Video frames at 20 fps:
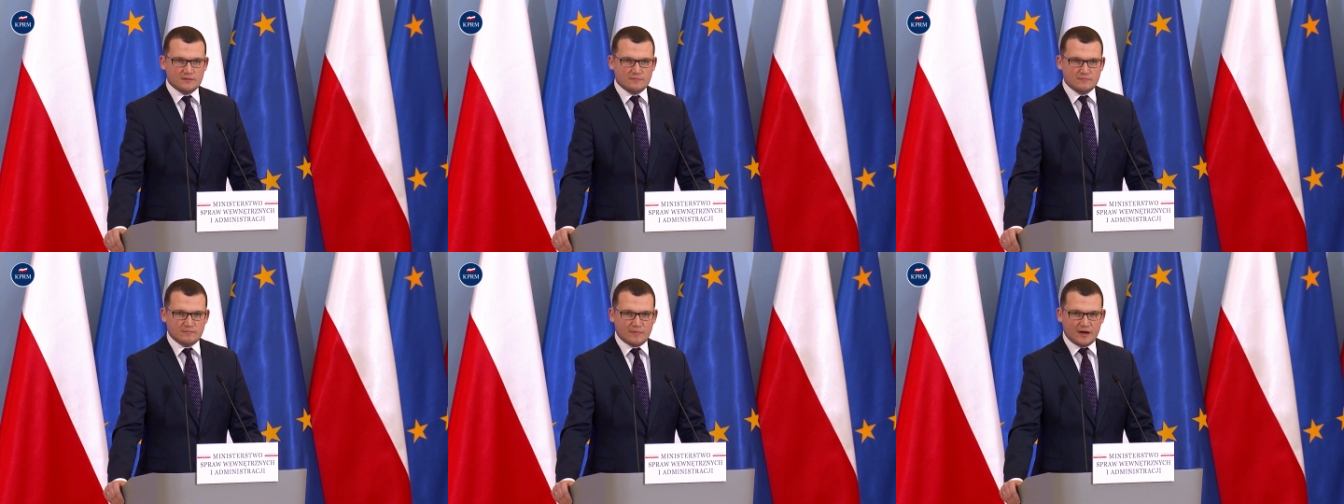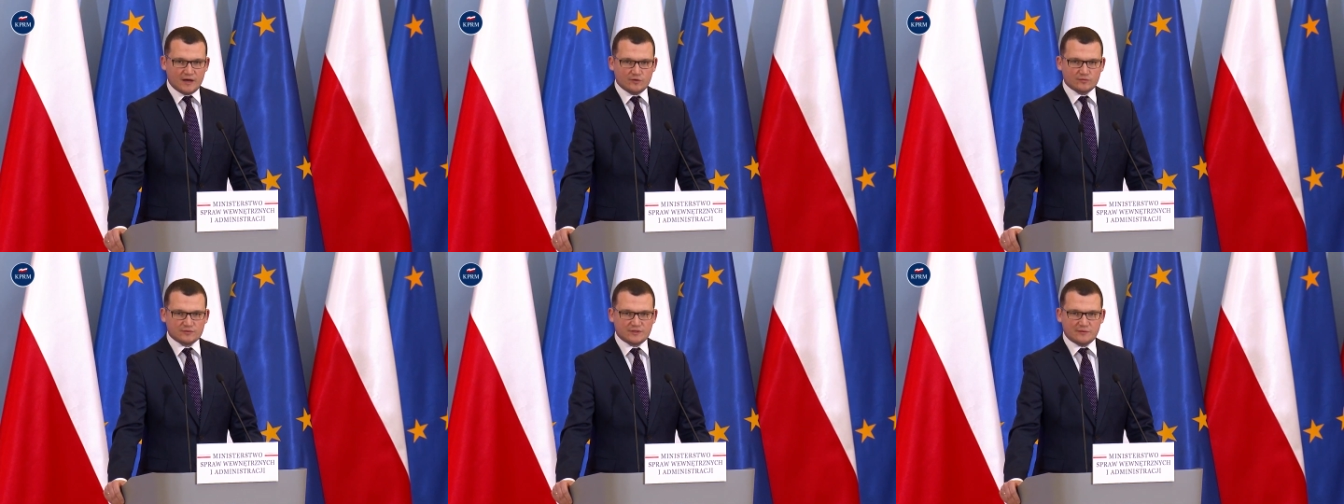
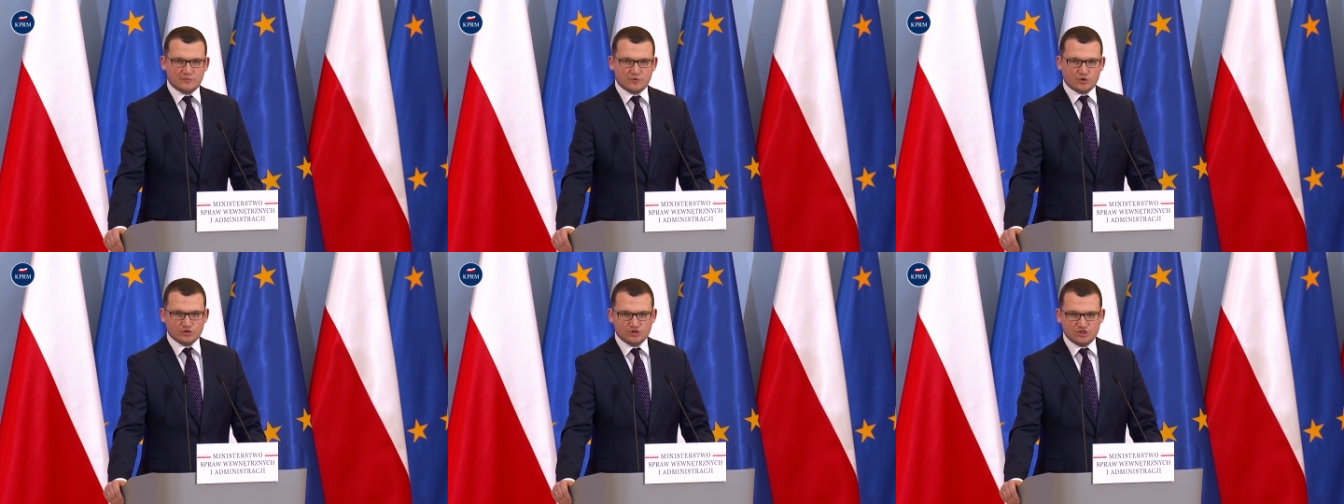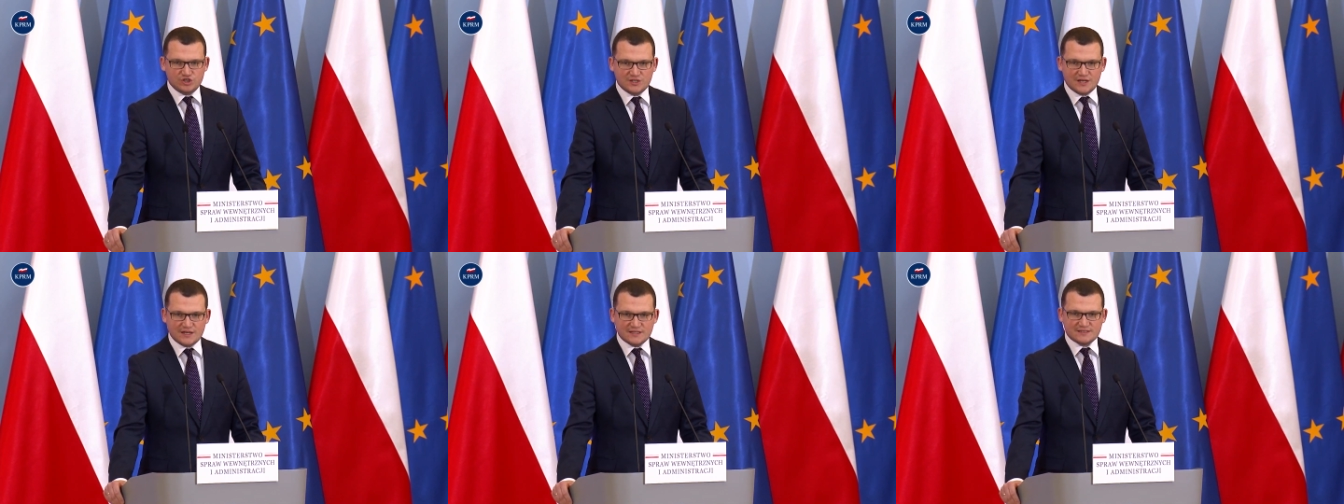mają tam
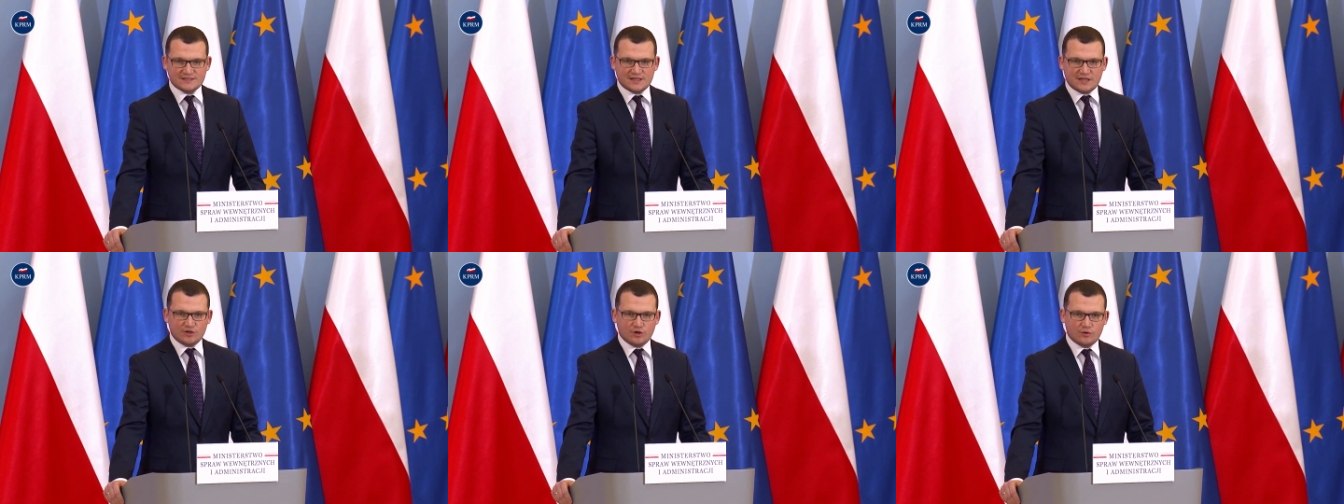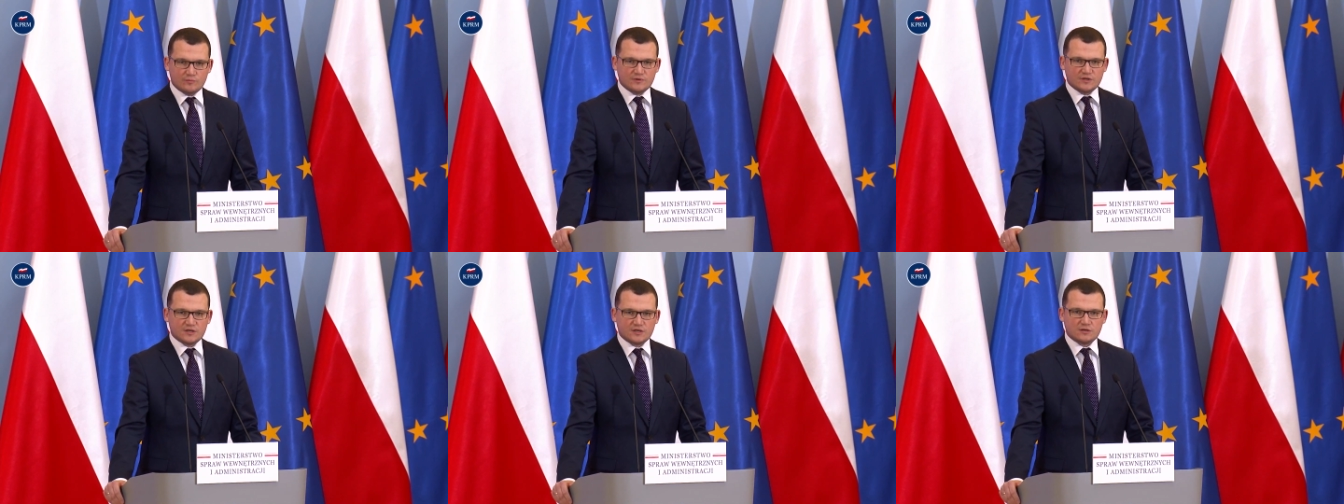rodzinę,
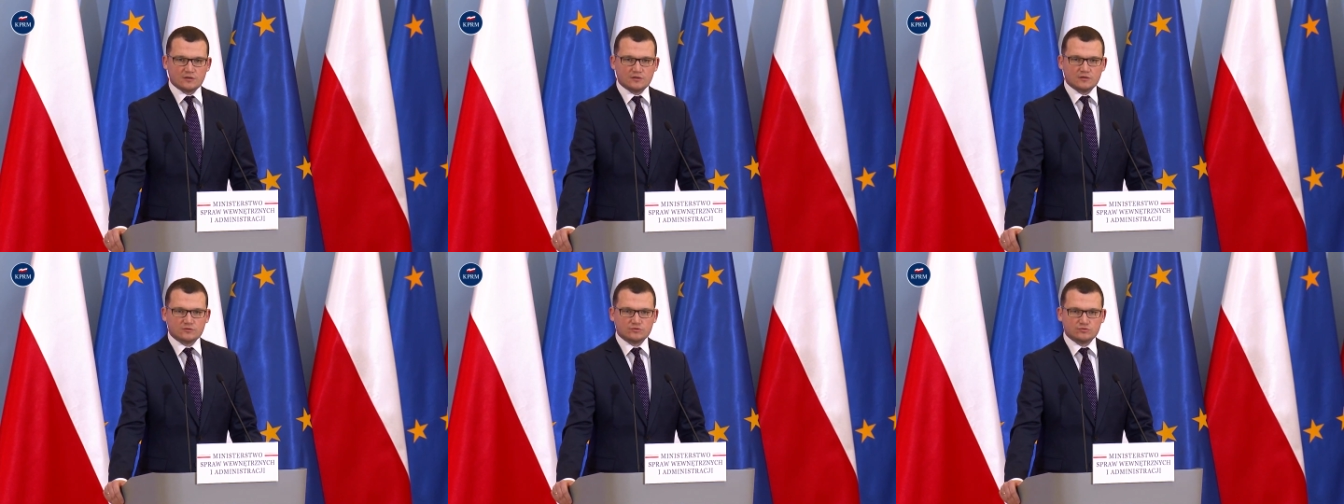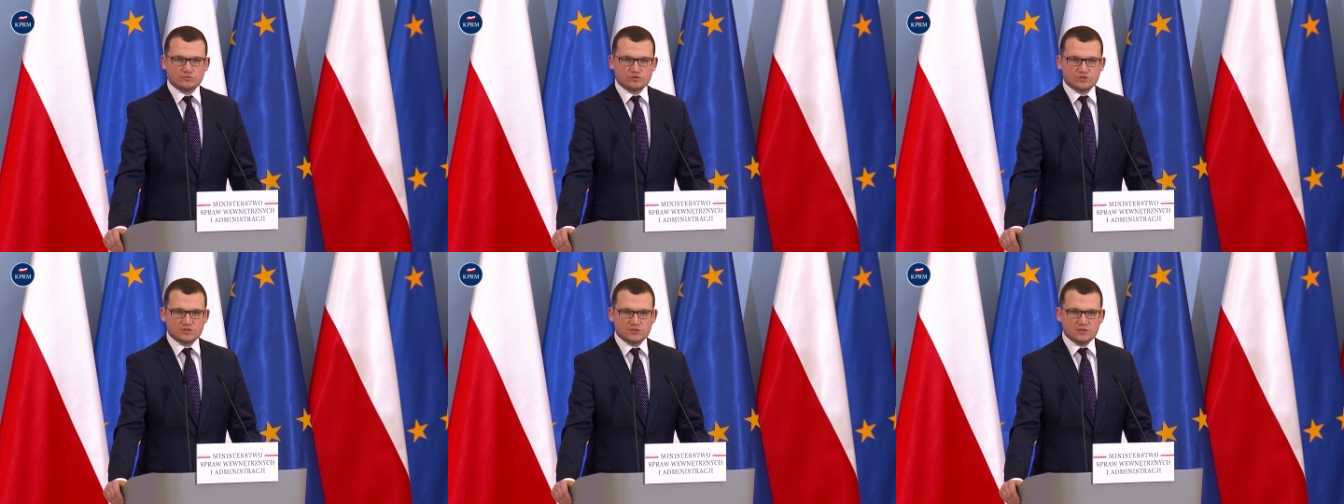znajomych,
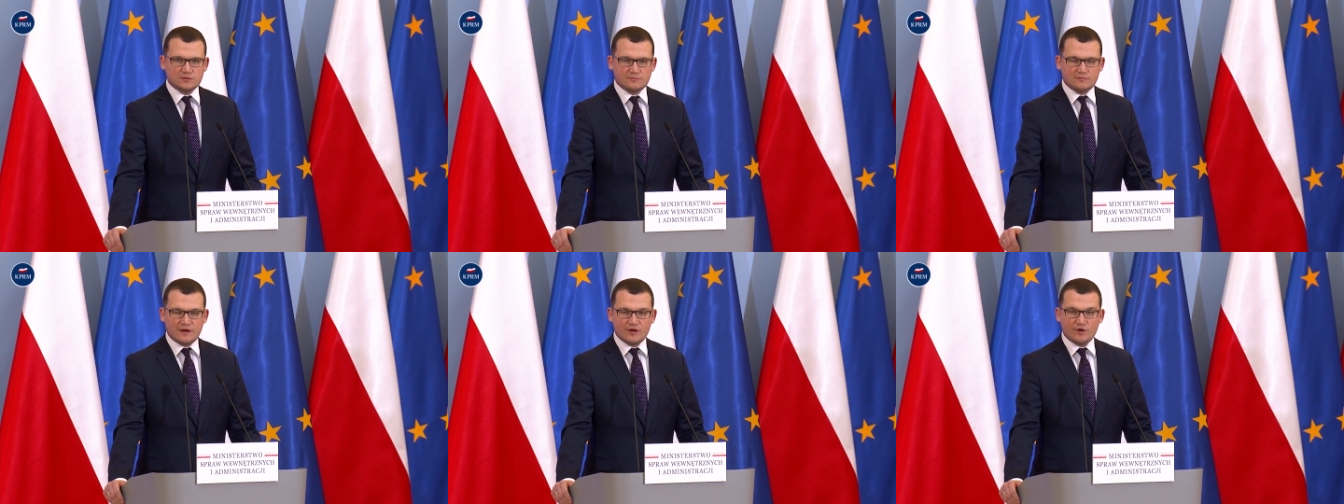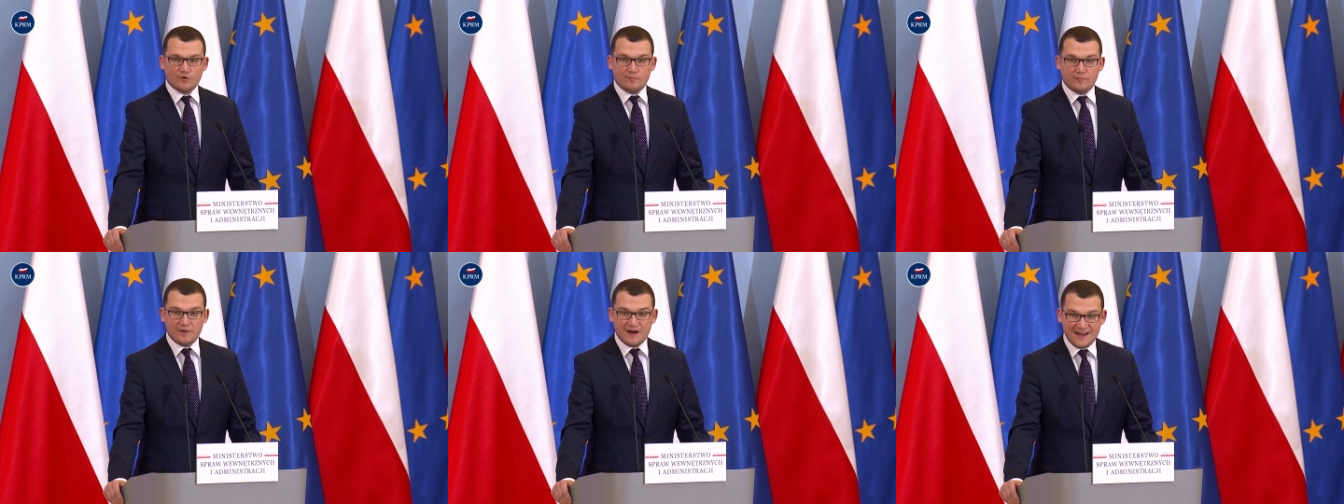którzy
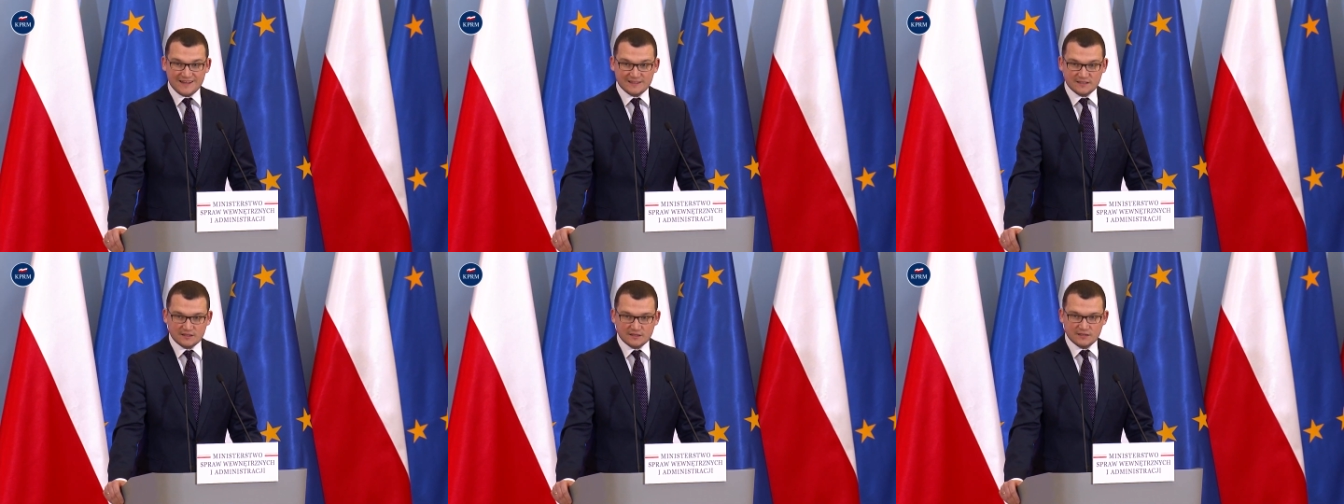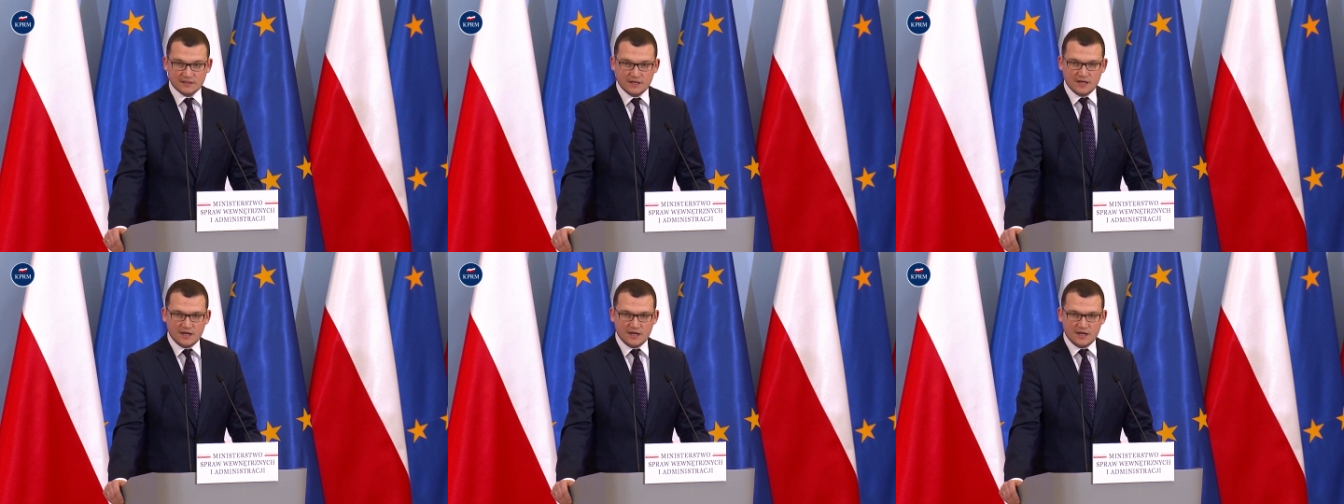mają plany,